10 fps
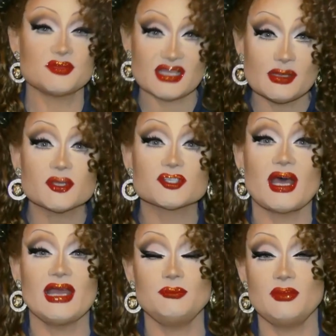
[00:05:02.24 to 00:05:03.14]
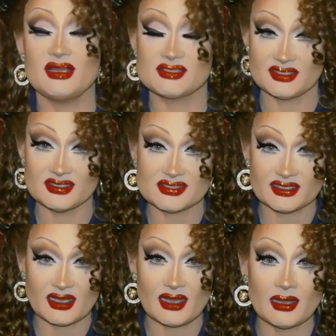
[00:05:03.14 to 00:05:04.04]
selber schreiben lassen etc.
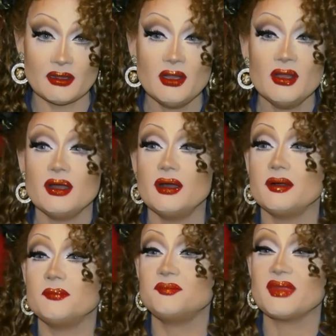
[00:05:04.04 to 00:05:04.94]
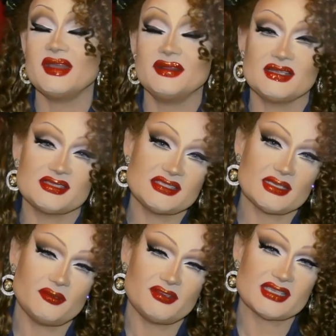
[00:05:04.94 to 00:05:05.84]
Ähm, das ist
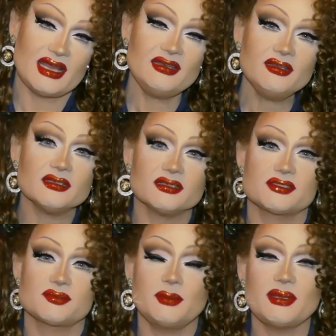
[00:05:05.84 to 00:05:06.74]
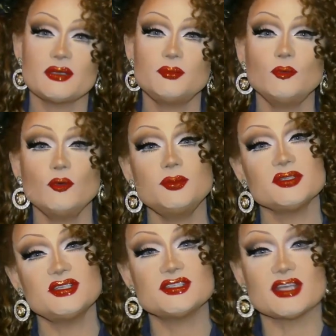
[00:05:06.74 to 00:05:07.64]
aber was anderes. Wenn man ein Buch über
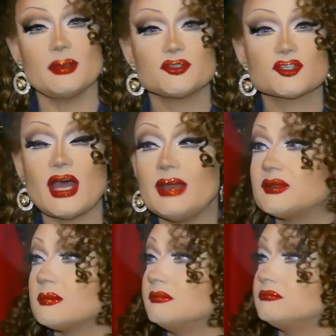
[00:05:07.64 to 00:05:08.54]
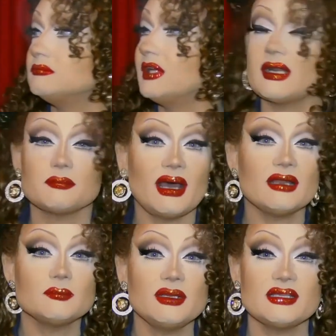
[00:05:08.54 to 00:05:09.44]
sich selbst schreibt, dann, ja, dann
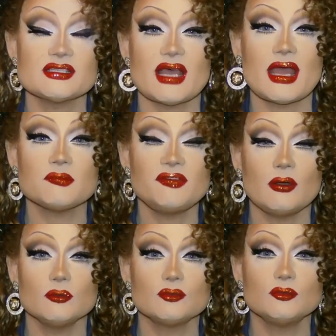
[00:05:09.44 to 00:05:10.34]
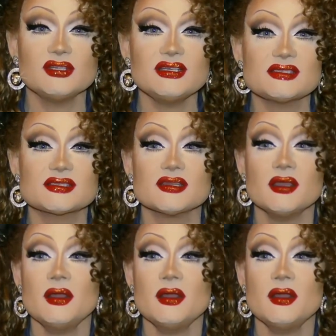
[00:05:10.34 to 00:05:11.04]
macht man das einfach und gut ist.